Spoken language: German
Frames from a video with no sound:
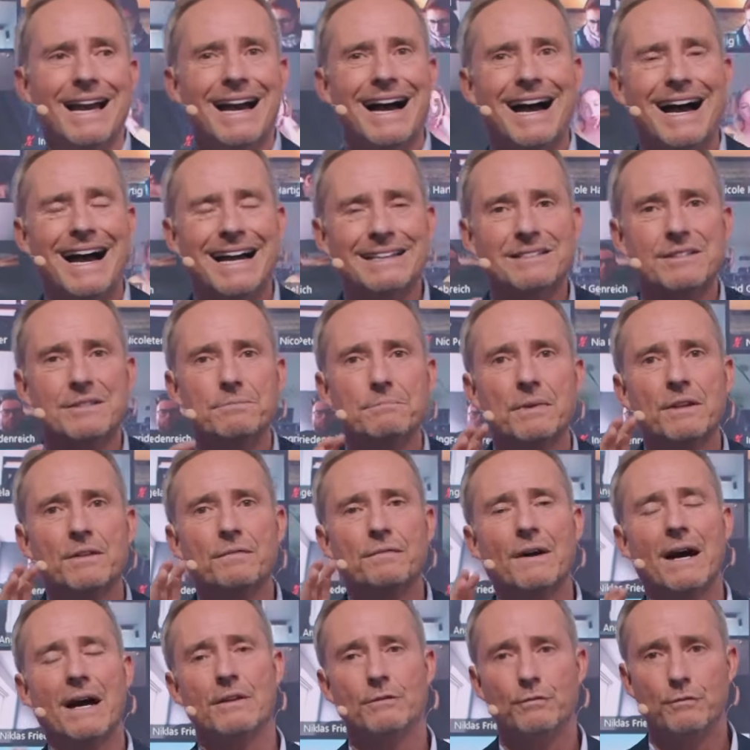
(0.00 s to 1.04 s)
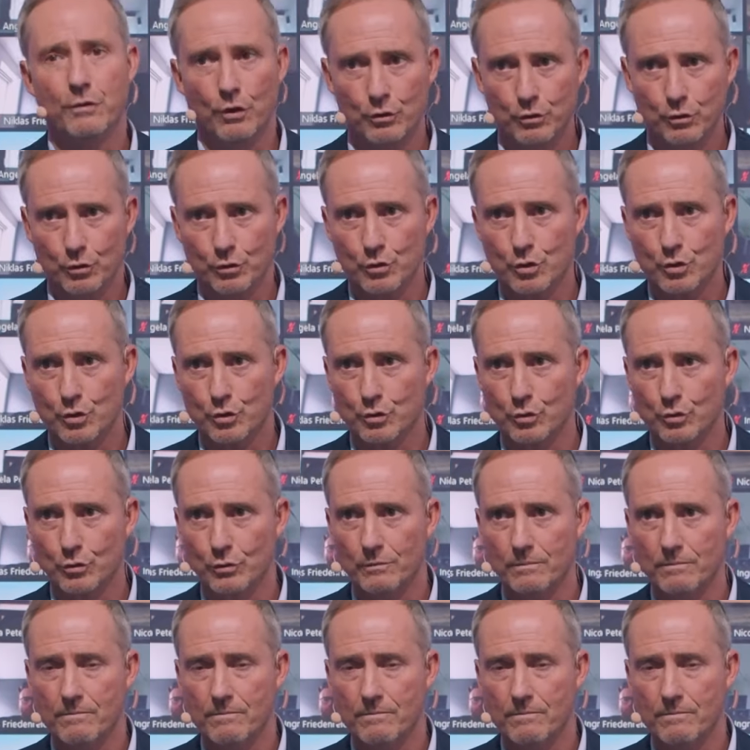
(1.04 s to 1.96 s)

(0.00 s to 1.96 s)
hat mit Verantwortung zu tun.